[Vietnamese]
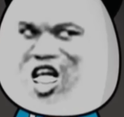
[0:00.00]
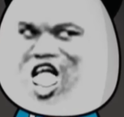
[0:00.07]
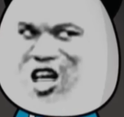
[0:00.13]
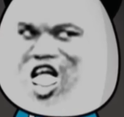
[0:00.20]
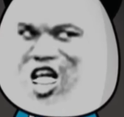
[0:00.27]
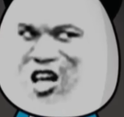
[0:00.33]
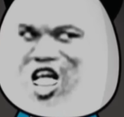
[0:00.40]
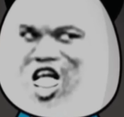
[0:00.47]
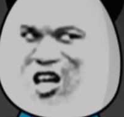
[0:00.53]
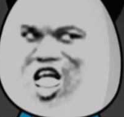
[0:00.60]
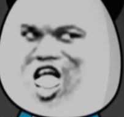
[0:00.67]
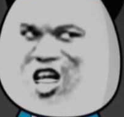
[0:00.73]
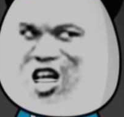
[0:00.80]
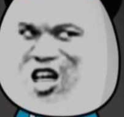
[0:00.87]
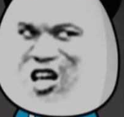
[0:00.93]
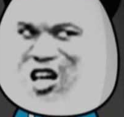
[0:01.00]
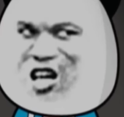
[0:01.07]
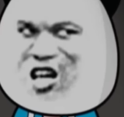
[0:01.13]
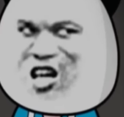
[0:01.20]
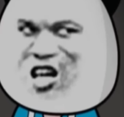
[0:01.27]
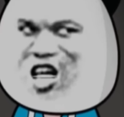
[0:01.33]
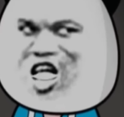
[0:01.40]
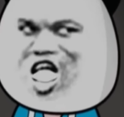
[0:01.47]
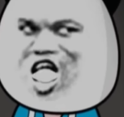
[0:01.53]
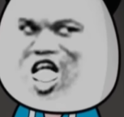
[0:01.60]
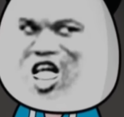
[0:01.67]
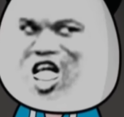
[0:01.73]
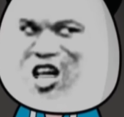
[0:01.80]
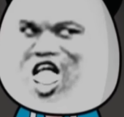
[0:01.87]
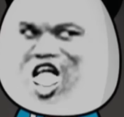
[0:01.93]
đổi
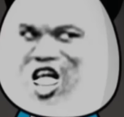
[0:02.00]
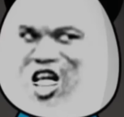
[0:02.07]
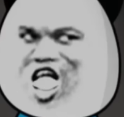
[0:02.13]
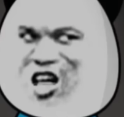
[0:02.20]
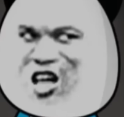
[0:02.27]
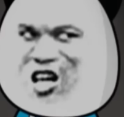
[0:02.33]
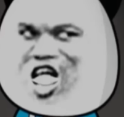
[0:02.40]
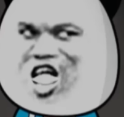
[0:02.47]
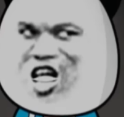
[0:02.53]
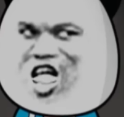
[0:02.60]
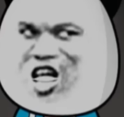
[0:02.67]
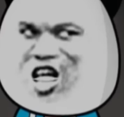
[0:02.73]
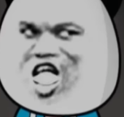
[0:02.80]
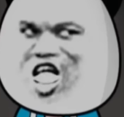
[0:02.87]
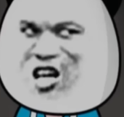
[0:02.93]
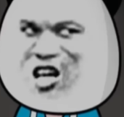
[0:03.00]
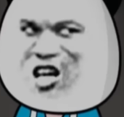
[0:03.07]
Trình tự cũng đang được thay đổi.